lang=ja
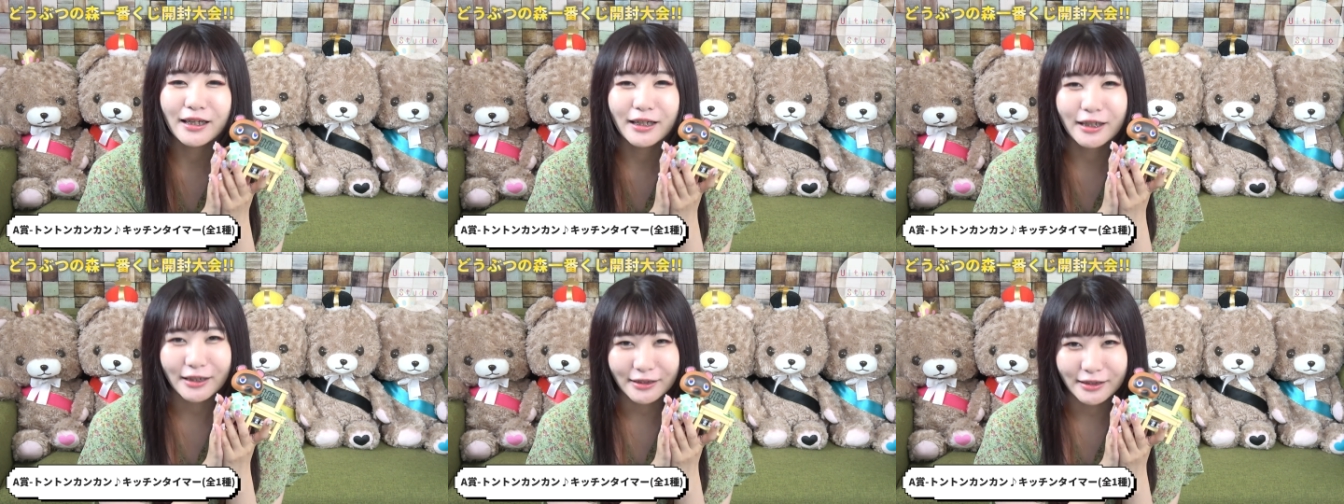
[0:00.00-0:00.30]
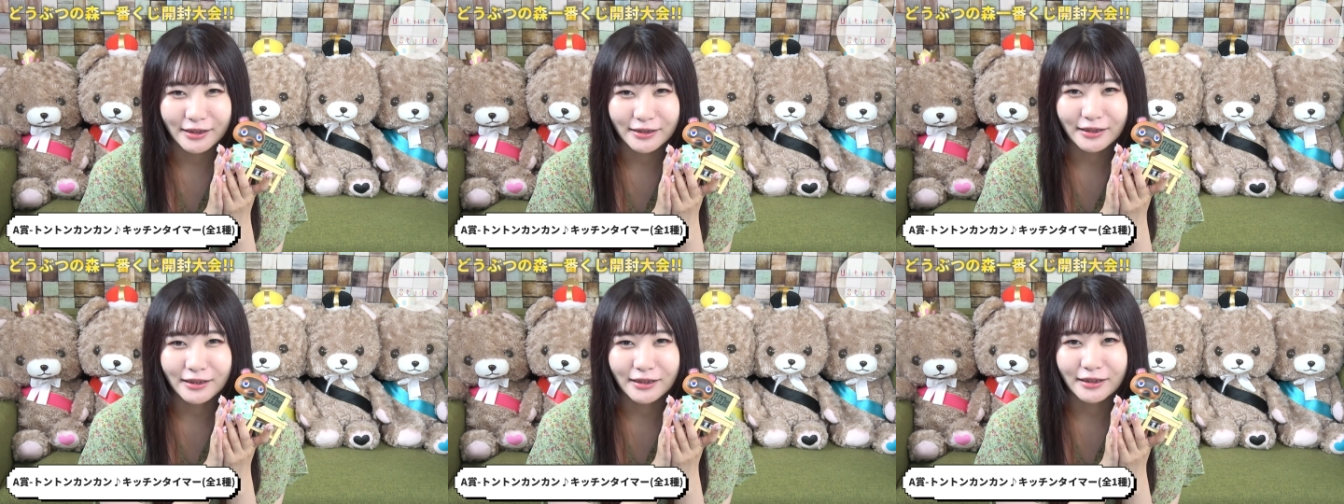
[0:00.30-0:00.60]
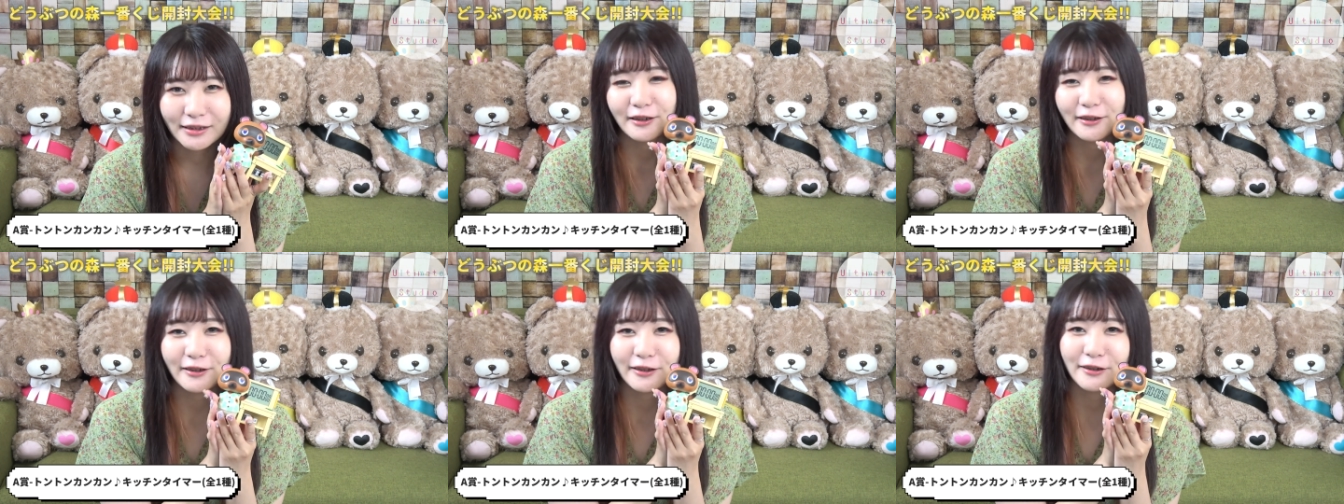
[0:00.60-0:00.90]
当て
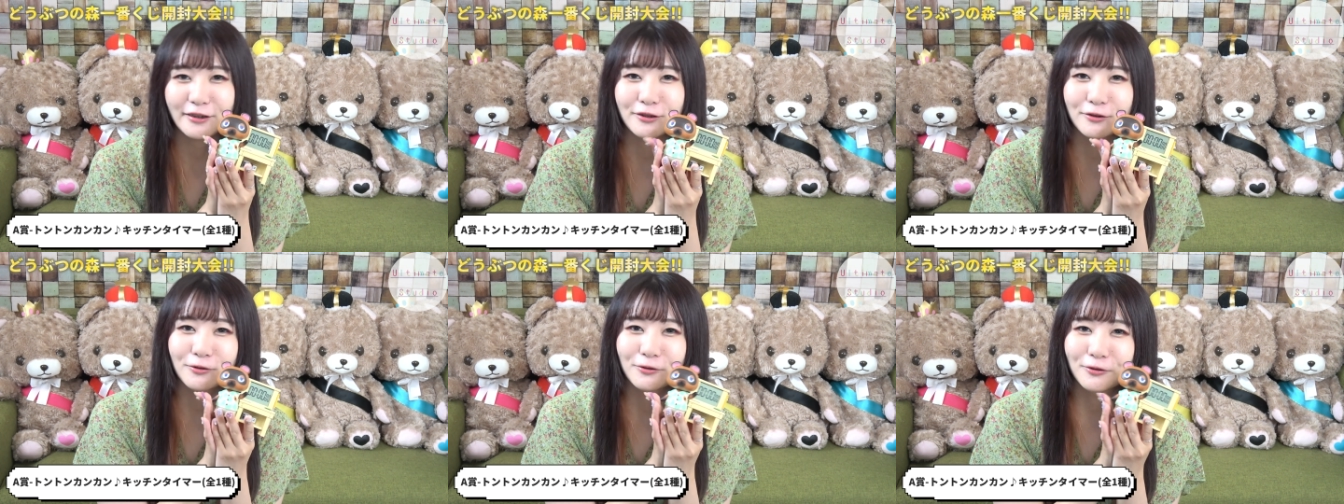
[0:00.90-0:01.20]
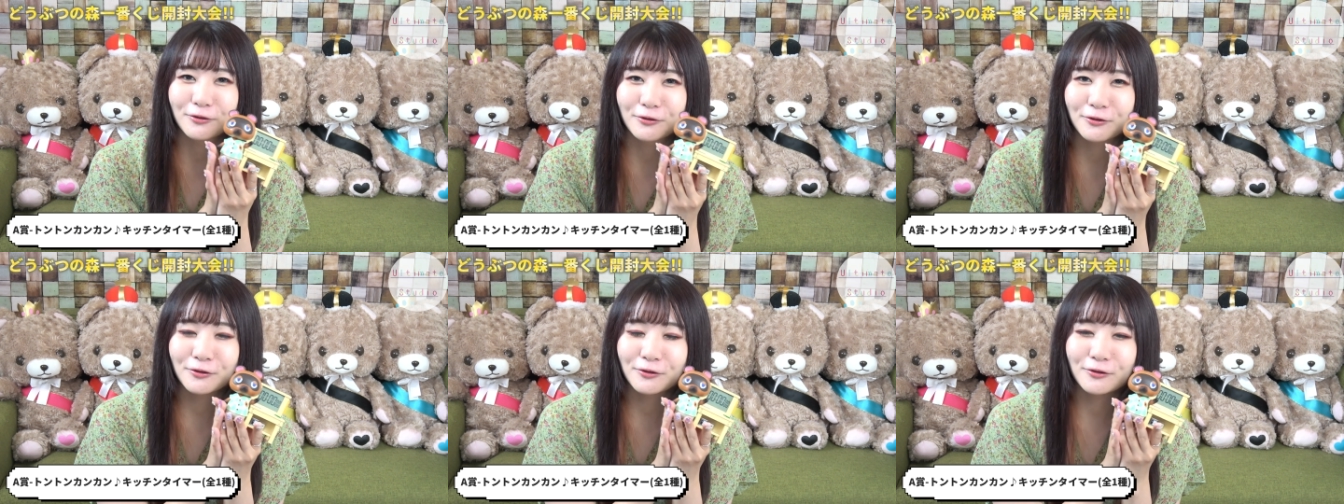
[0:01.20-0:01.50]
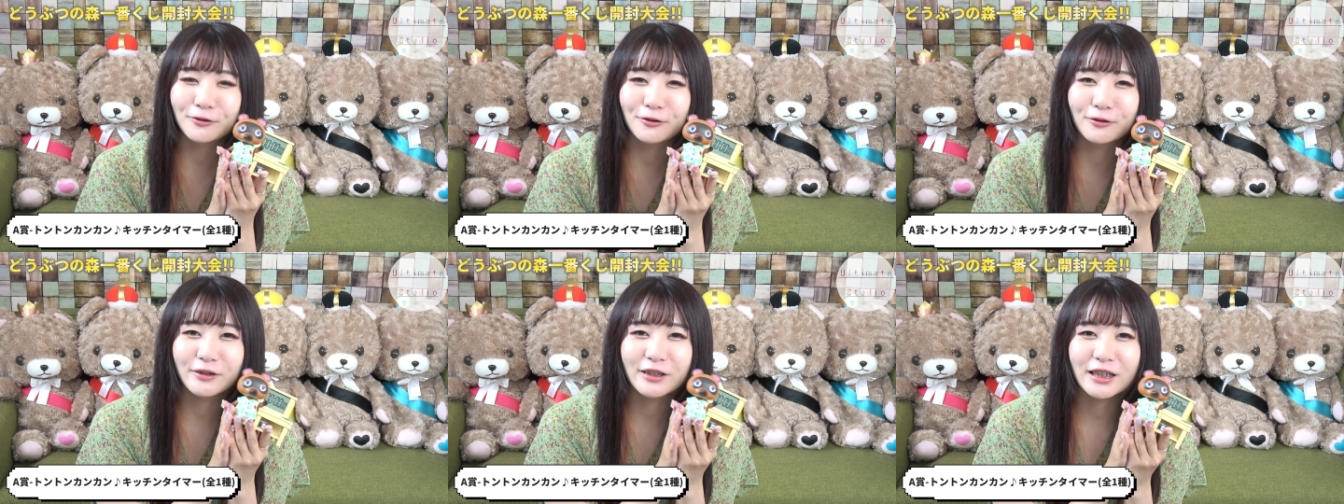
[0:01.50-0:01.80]
た A 賞の
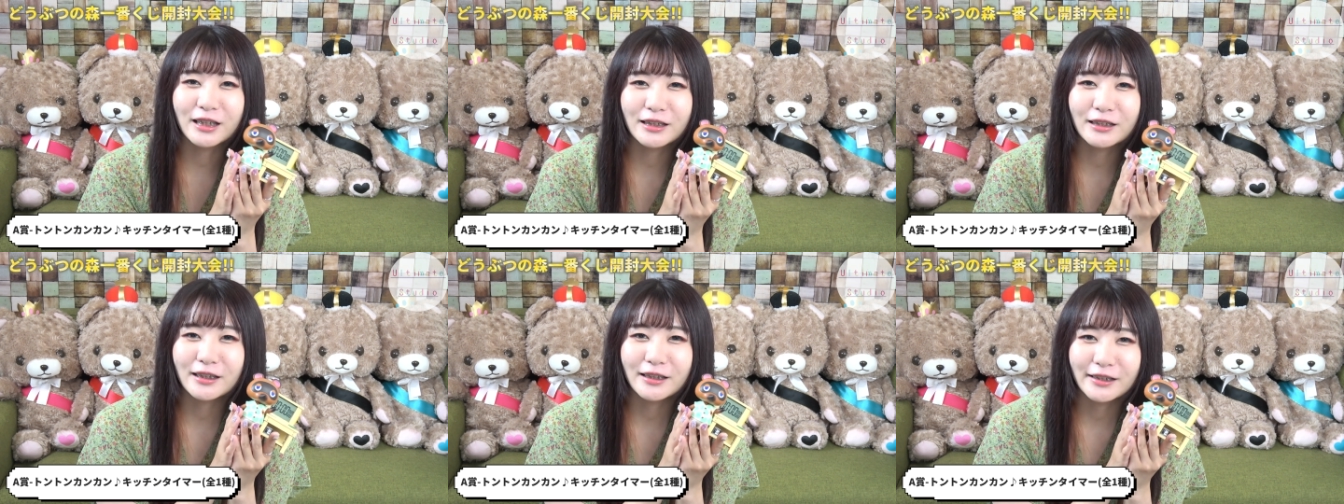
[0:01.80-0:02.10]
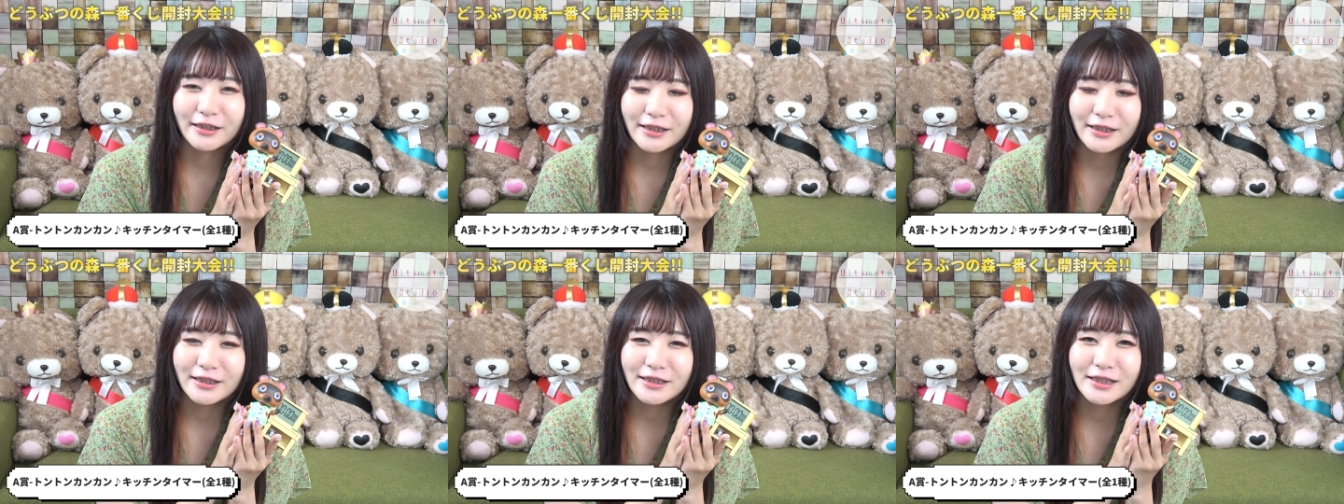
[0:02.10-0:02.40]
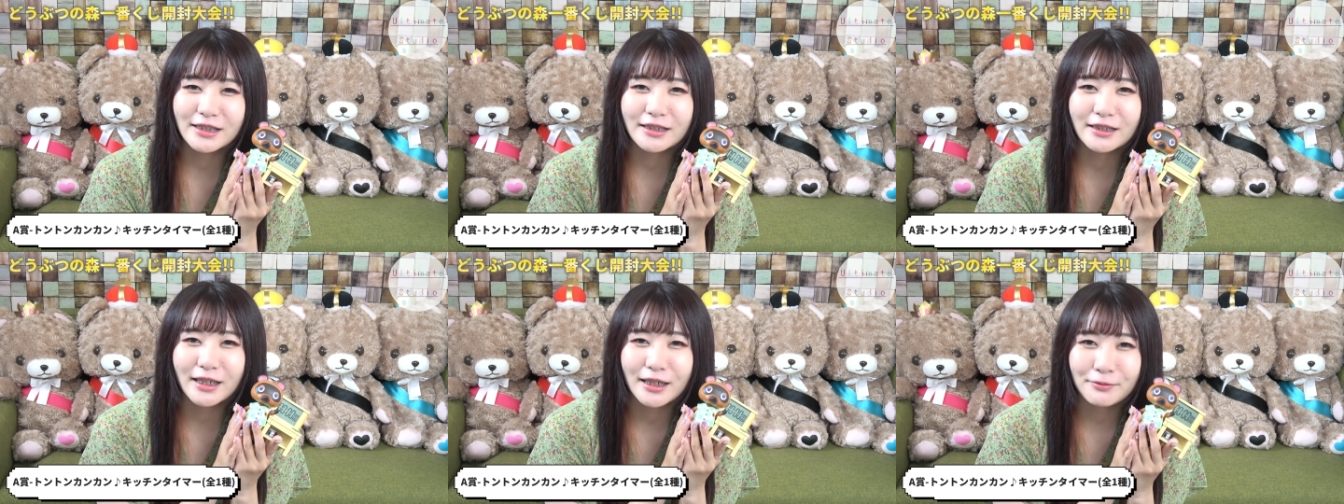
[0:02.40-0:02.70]

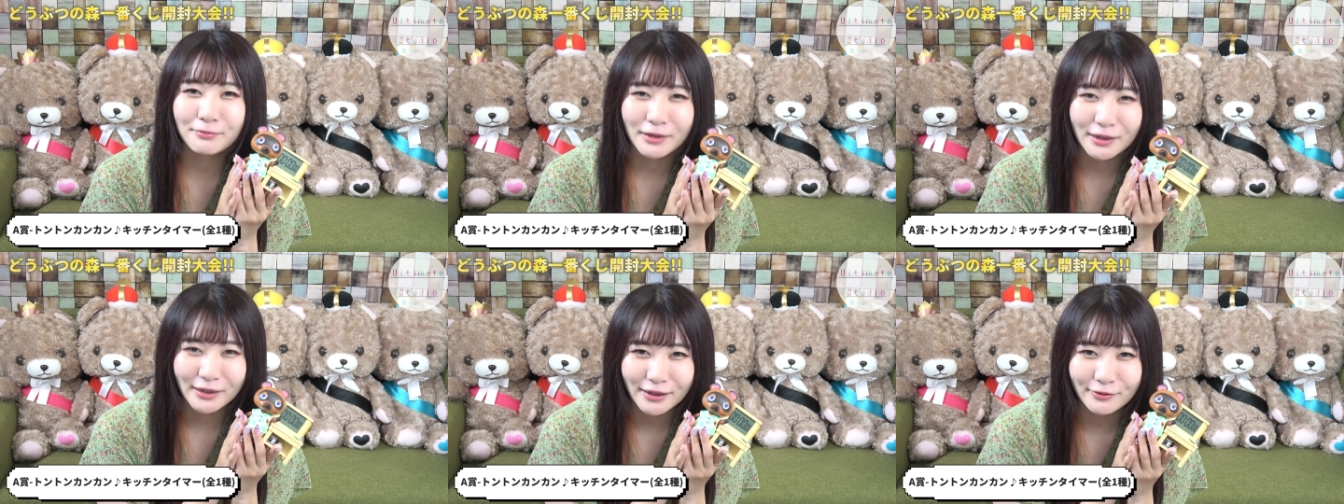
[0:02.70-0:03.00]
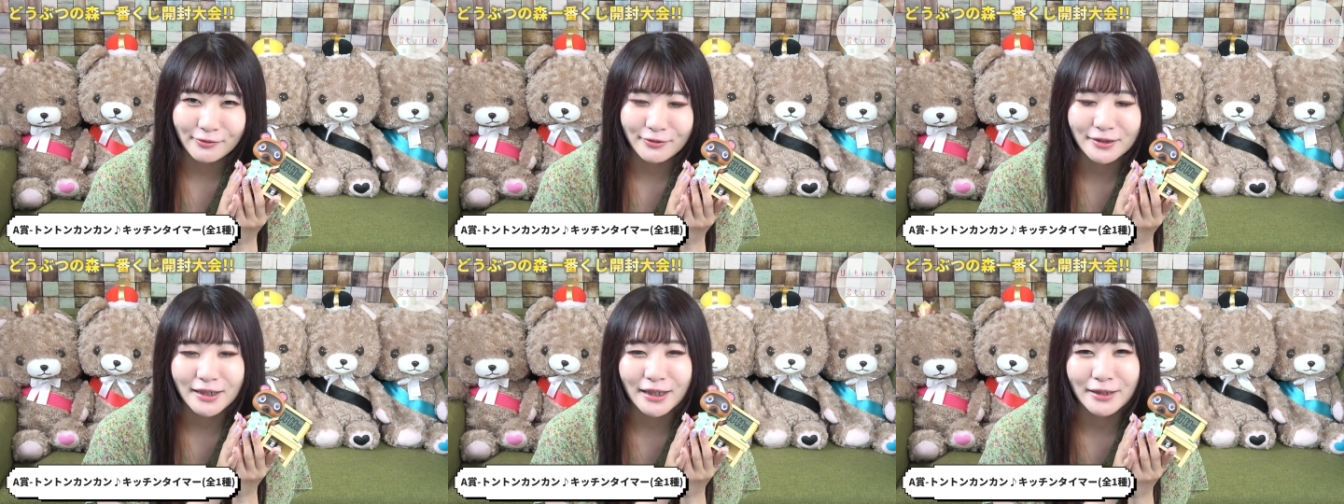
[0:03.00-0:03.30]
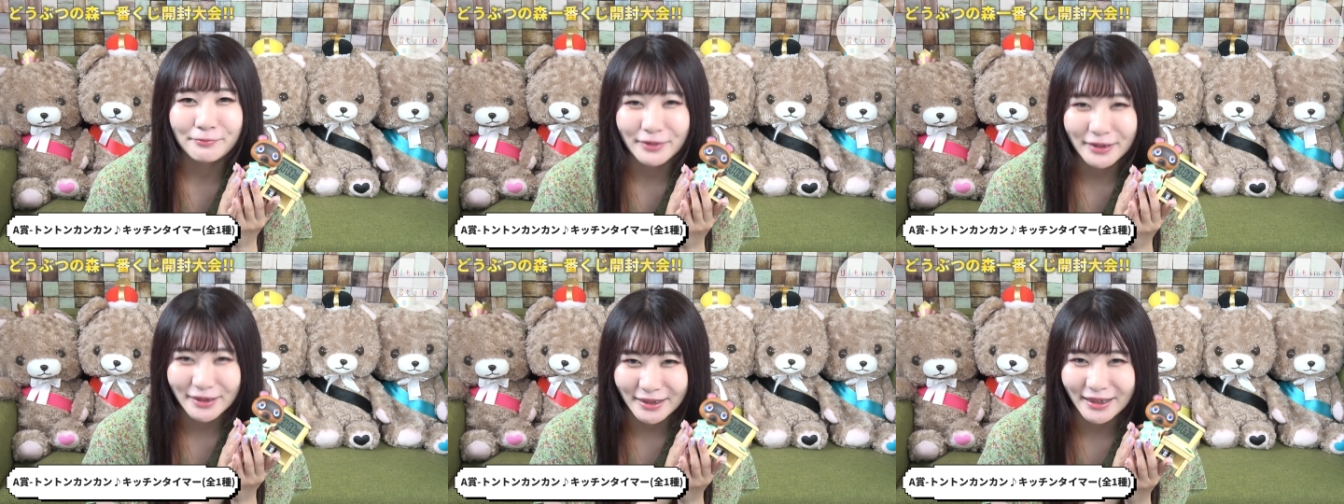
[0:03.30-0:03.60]
トントンカンカンキッチンタイマーでござ
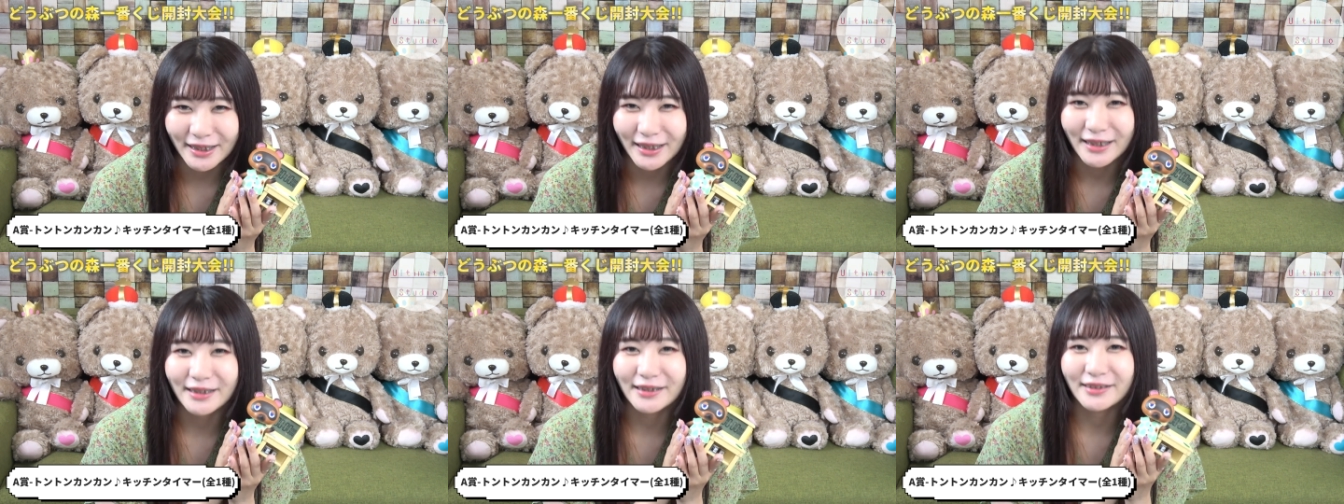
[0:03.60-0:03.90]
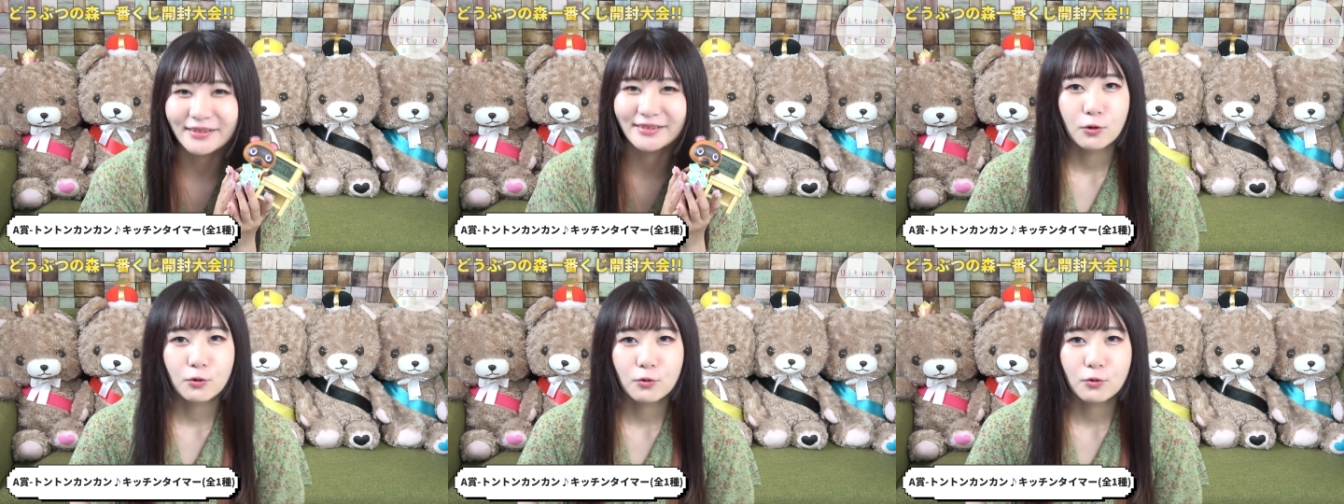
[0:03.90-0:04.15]
いました。